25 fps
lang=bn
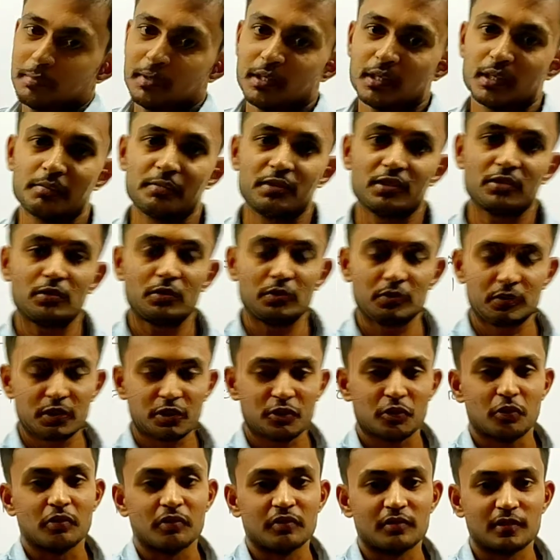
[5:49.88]
বিক্ষেপ চিত্র হচ্ছে
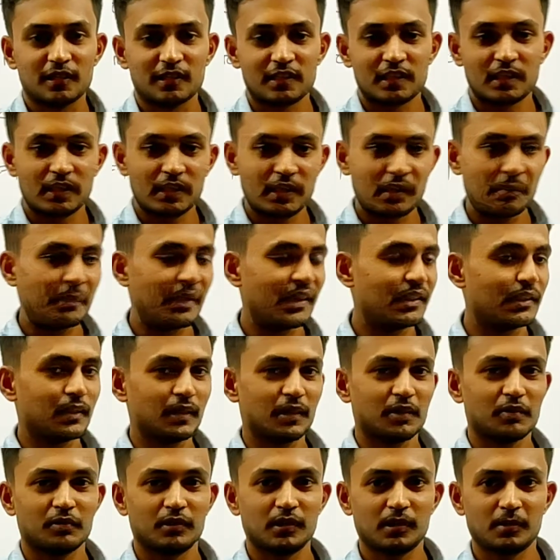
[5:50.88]
আঙ্কার
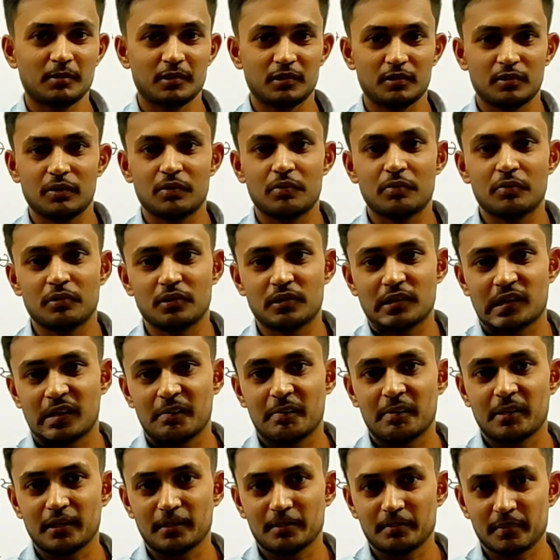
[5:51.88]
মানটাকে যদি আমরা যদি কোনো
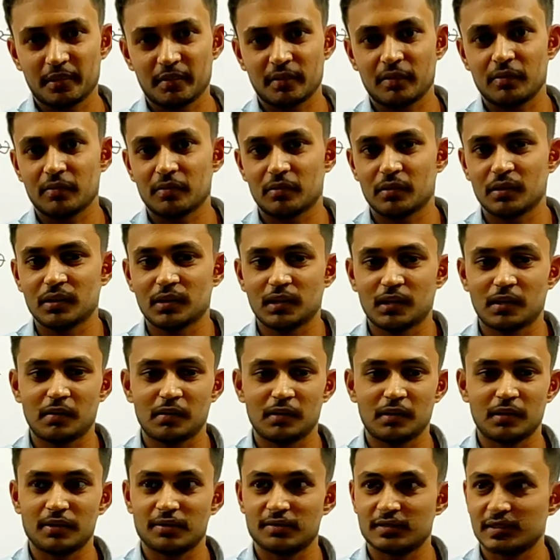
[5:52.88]
গ্রাফে রিপ্রেজেন্ট করি
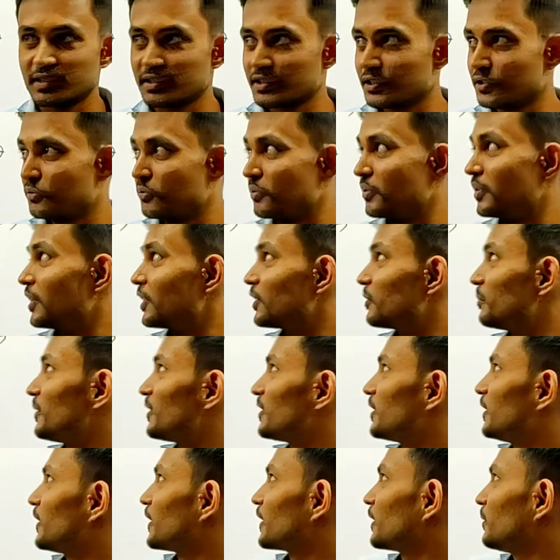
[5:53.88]
তাহলে যে চিত্রটা আসবে
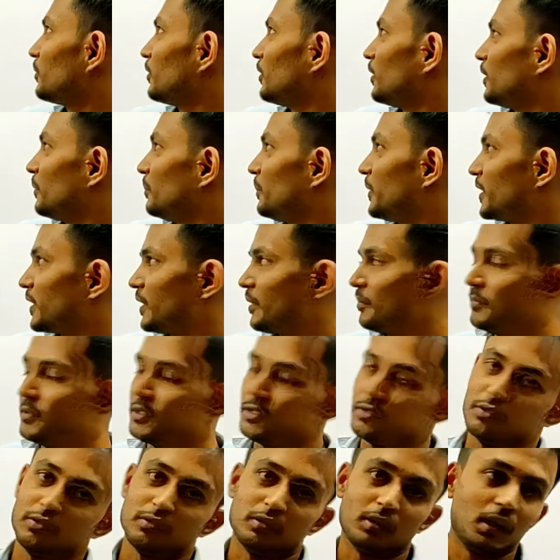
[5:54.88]
সেটাকে বলা হয় বিক্ষেপ
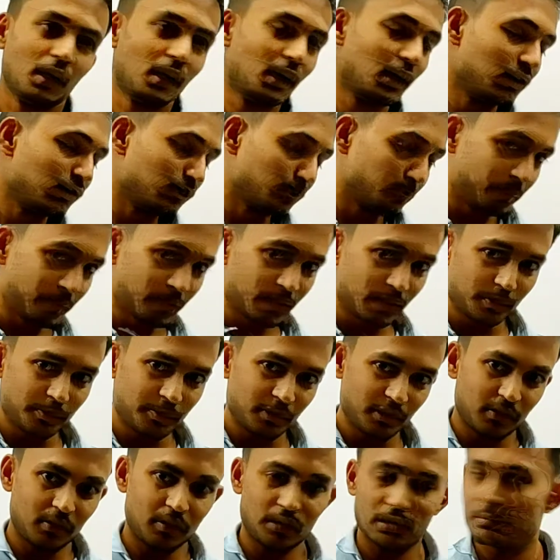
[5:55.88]
চিত্র তো বিক্ষেপ
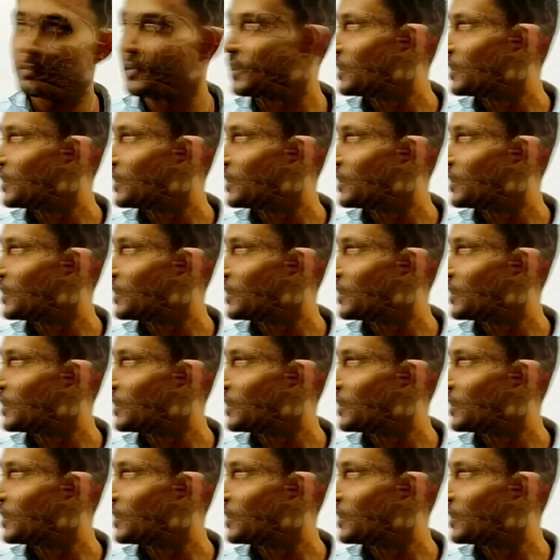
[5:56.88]
চিত্র আমরা